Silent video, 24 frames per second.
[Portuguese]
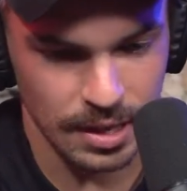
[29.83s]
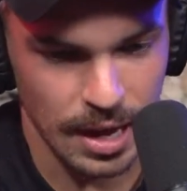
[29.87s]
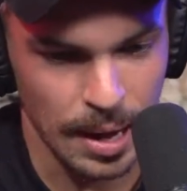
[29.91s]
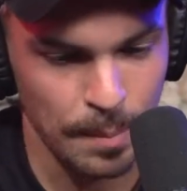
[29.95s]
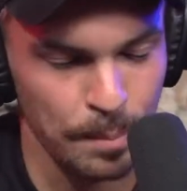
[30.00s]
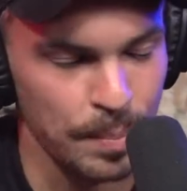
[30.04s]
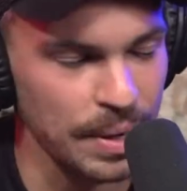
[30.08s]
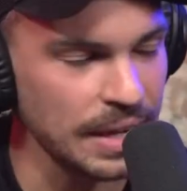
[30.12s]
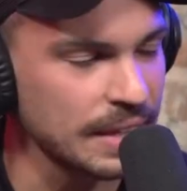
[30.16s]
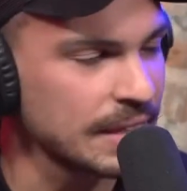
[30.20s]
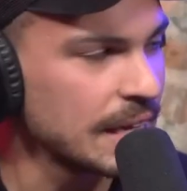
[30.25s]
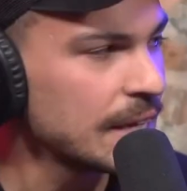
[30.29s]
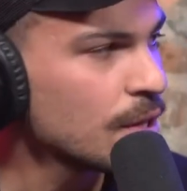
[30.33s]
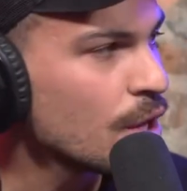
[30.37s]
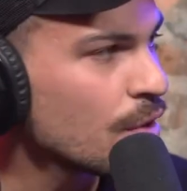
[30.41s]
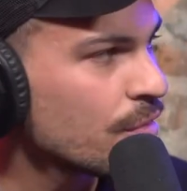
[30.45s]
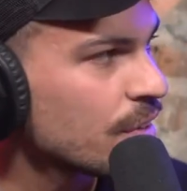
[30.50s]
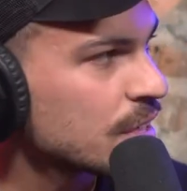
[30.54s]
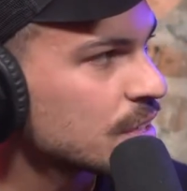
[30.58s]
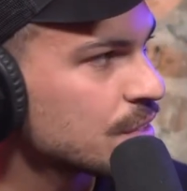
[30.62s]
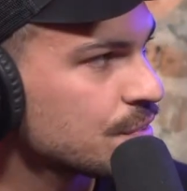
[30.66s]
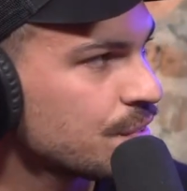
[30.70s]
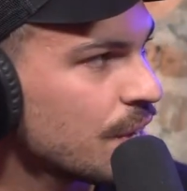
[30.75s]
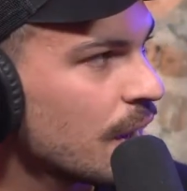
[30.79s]
aprender
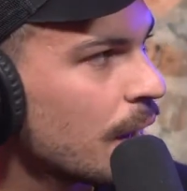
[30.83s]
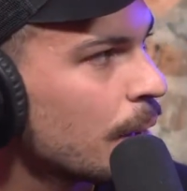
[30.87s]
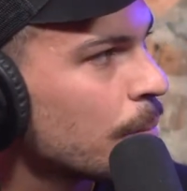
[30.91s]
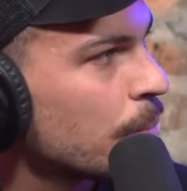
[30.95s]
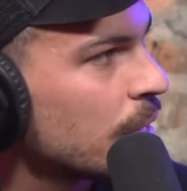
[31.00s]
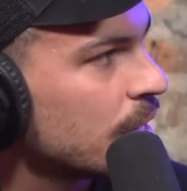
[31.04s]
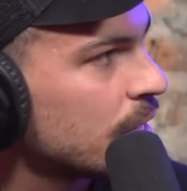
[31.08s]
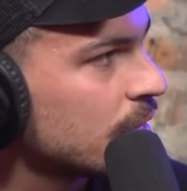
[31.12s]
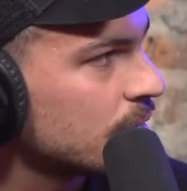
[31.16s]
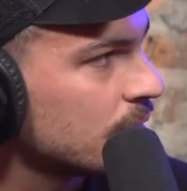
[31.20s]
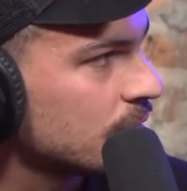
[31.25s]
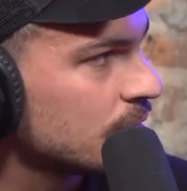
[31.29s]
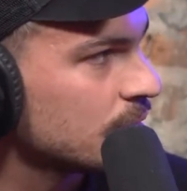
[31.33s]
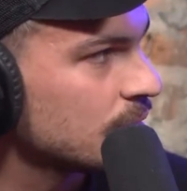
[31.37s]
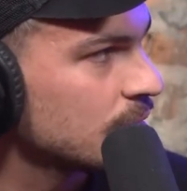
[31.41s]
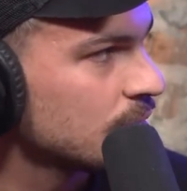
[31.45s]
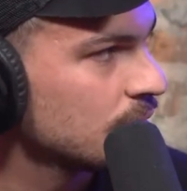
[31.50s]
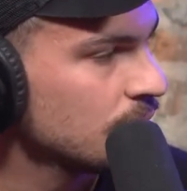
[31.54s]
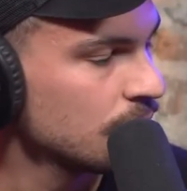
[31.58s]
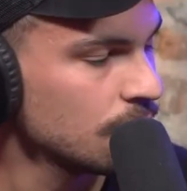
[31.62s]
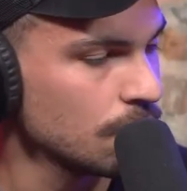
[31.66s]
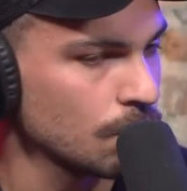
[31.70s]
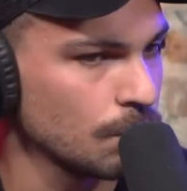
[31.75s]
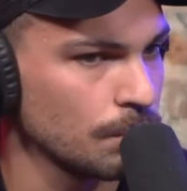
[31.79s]
novas ferramentas,
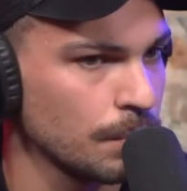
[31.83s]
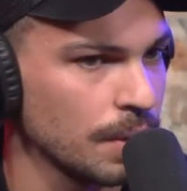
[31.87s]
entendeu?